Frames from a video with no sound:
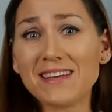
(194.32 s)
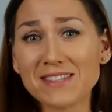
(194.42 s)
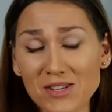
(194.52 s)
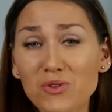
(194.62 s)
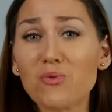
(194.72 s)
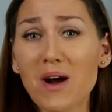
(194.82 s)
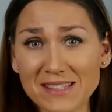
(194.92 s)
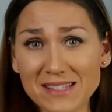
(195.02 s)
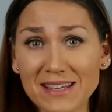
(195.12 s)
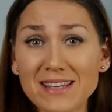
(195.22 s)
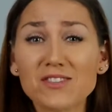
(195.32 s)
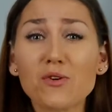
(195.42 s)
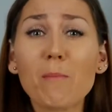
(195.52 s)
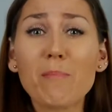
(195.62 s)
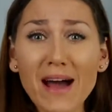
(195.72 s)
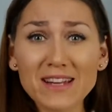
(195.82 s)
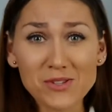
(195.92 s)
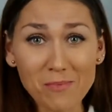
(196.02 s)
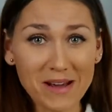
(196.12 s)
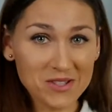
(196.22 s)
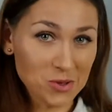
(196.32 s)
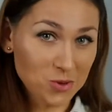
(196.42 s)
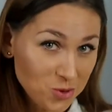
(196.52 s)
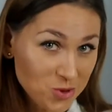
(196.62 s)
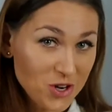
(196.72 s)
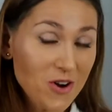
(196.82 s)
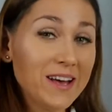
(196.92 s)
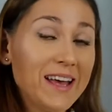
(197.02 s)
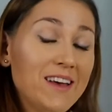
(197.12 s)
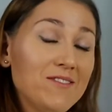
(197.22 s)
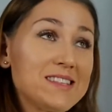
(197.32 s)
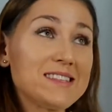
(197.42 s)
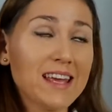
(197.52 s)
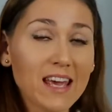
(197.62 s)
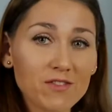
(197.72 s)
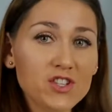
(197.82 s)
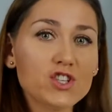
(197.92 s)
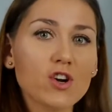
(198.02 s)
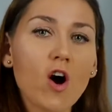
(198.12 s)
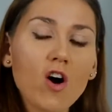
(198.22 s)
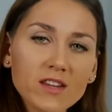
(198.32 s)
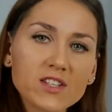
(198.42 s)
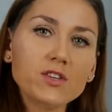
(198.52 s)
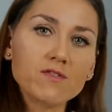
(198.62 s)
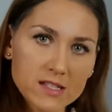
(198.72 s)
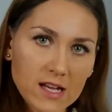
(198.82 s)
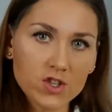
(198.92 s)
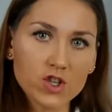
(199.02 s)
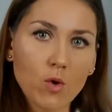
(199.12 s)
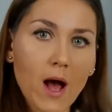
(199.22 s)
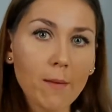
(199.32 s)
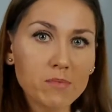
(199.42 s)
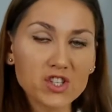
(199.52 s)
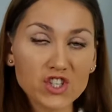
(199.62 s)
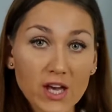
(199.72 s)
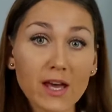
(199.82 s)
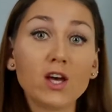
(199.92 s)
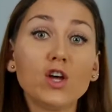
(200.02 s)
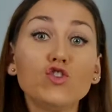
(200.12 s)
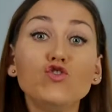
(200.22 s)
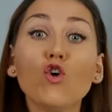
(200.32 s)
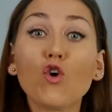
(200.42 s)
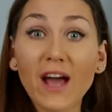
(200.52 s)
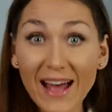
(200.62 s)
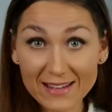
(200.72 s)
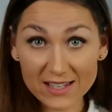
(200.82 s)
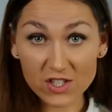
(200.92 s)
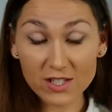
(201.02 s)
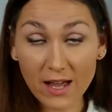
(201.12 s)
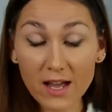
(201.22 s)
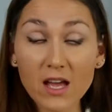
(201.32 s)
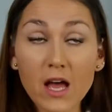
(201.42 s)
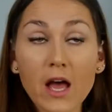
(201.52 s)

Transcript: sytuacji. Jest to bardzo, bardzo dużo, więc tak jak widzisz, one Ci wystarczą, aby się dogadać, tak?